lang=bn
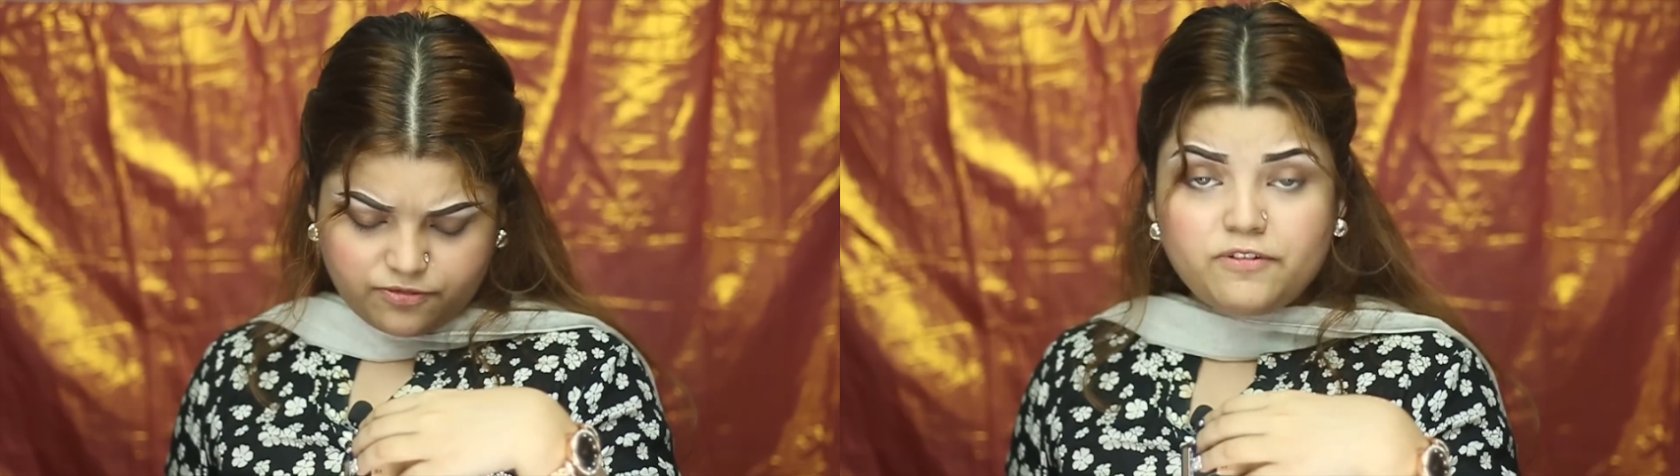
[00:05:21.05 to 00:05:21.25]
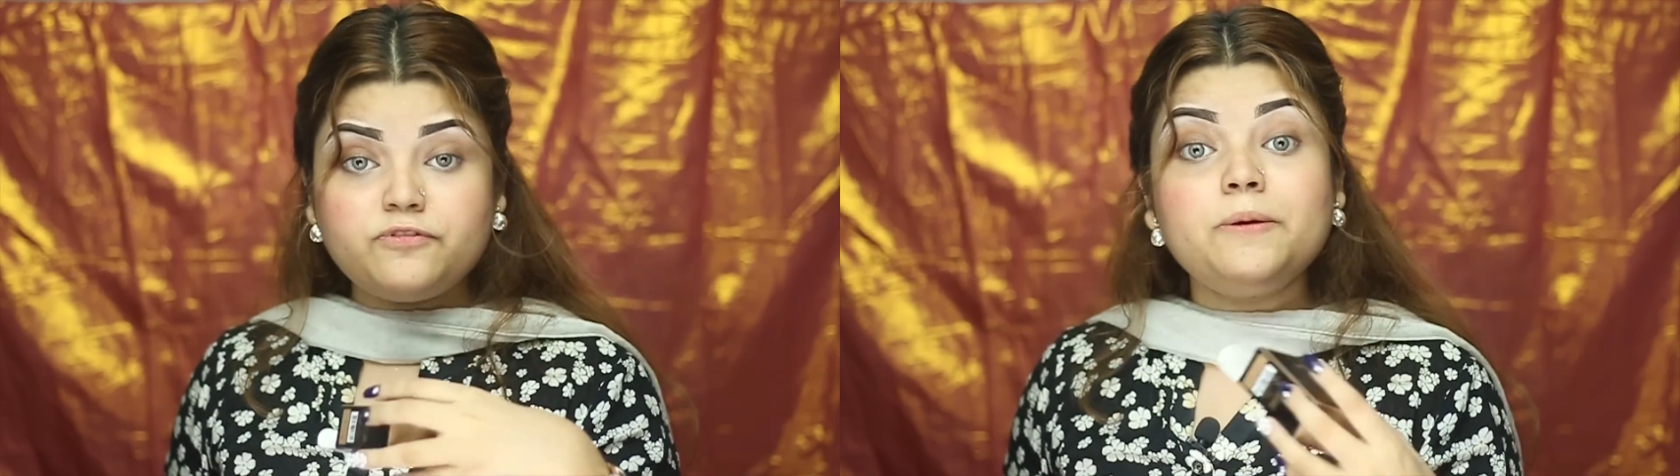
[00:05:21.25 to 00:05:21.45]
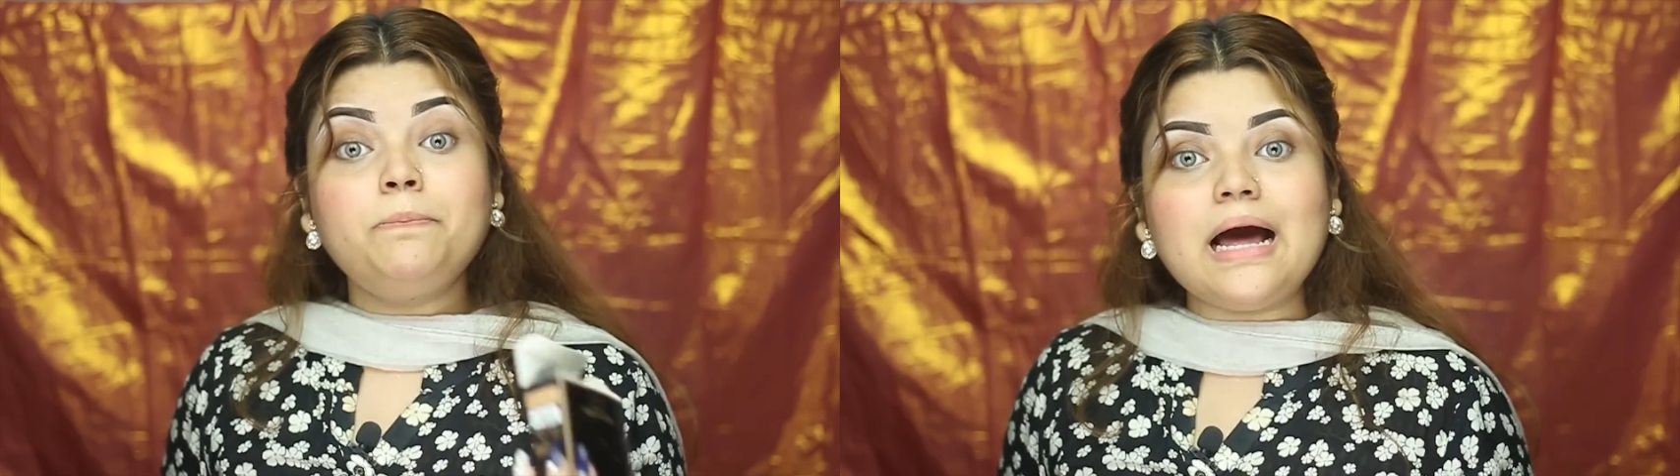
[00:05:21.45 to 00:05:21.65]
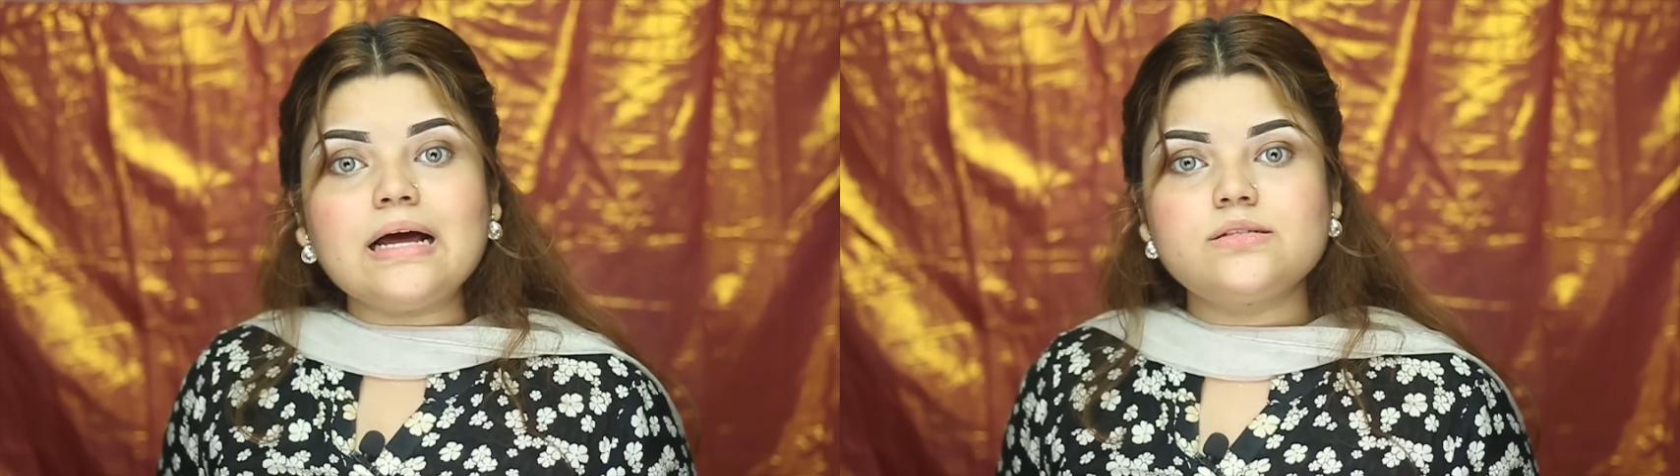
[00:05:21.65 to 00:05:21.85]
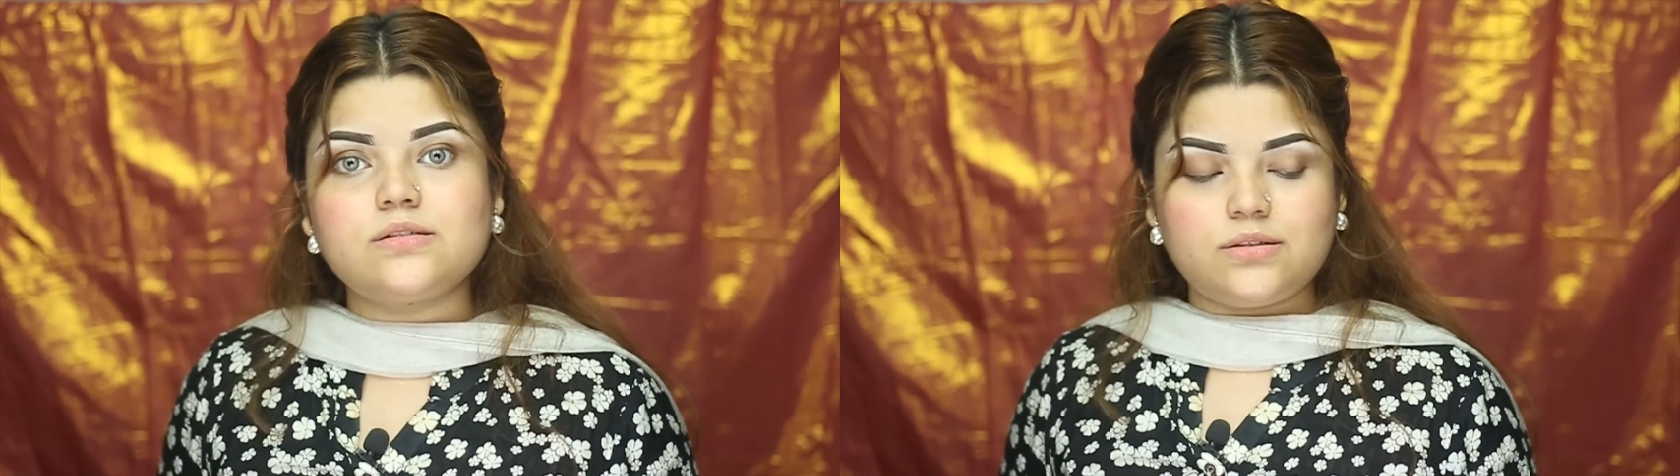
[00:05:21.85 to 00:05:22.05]
ফিফটি
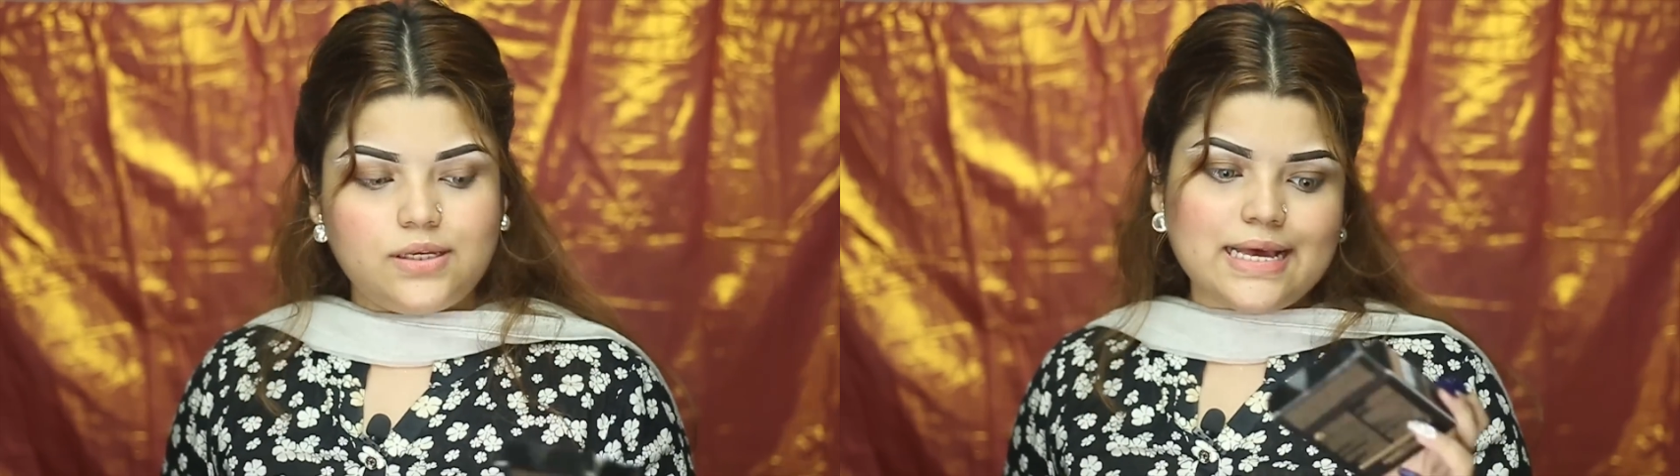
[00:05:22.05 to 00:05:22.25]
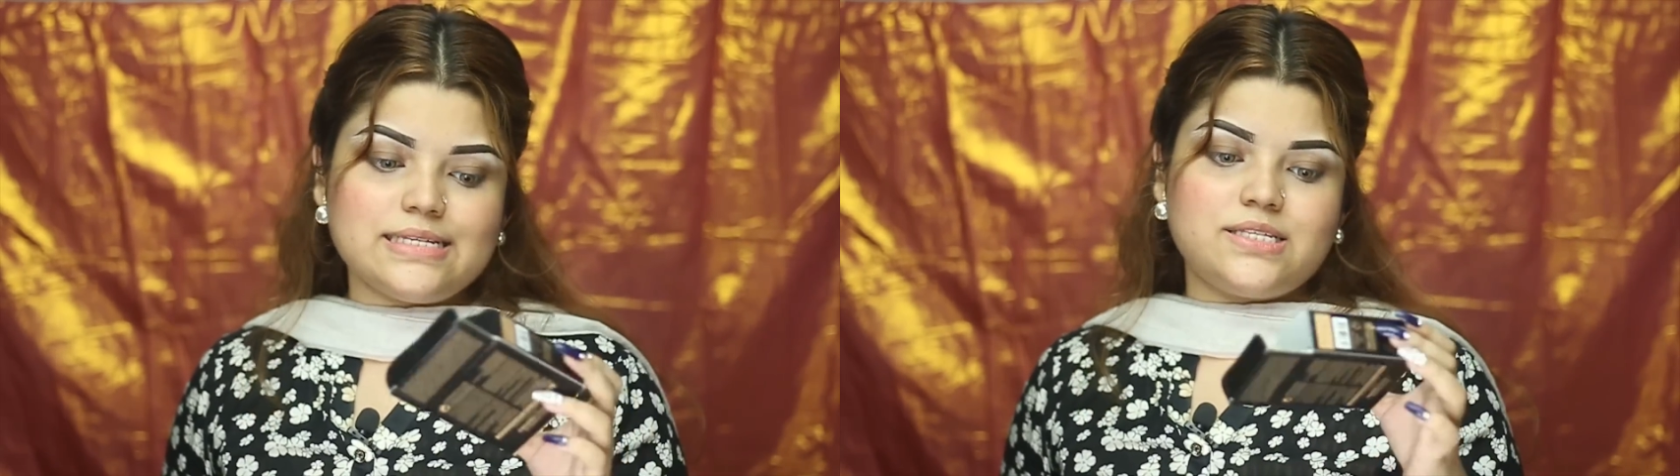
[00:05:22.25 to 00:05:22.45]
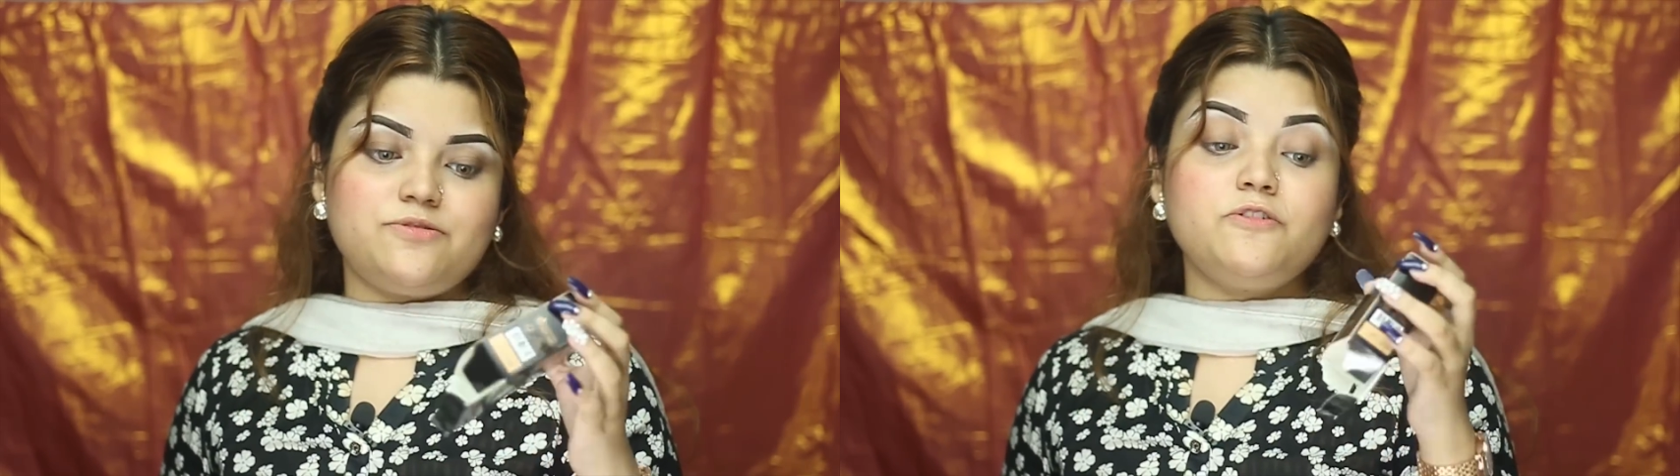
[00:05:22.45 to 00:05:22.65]
প্লাস ইয়েস